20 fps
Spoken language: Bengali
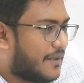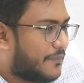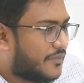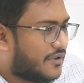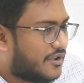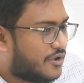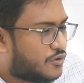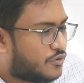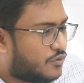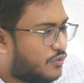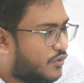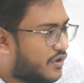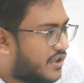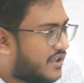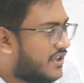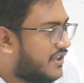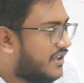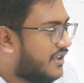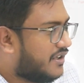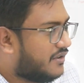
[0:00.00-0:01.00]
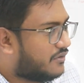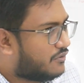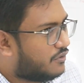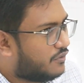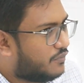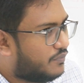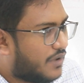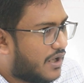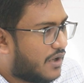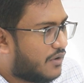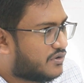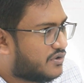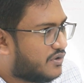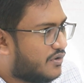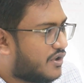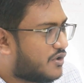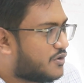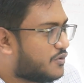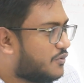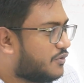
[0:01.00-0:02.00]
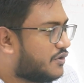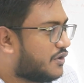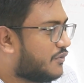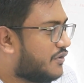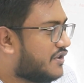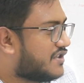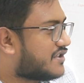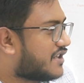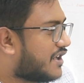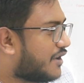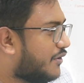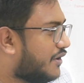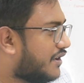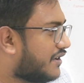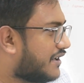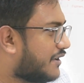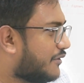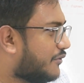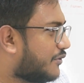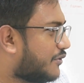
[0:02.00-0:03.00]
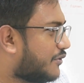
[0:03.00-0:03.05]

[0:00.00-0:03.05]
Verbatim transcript: যে আপনাদের শুরুটা কি খুব ভালো ছিল না শুরুতে কোনো স্ট্রাগলের